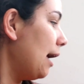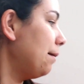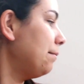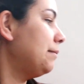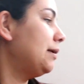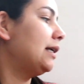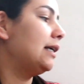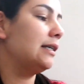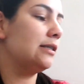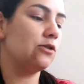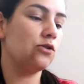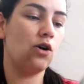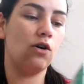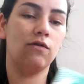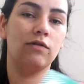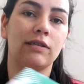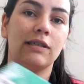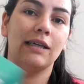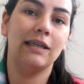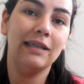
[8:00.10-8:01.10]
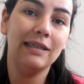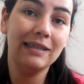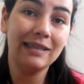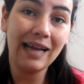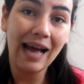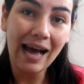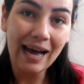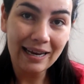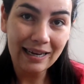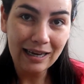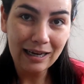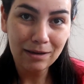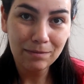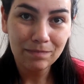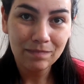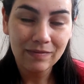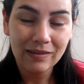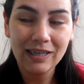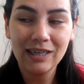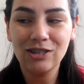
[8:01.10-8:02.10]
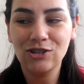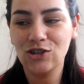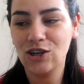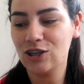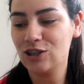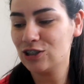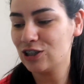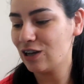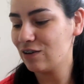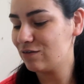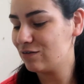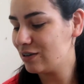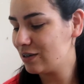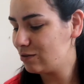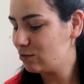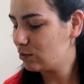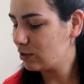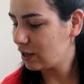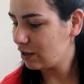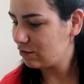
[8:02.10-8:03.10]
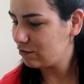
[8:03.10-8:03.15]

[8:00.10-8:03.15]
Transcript: a minha escova sanitária, que gente, tava o que?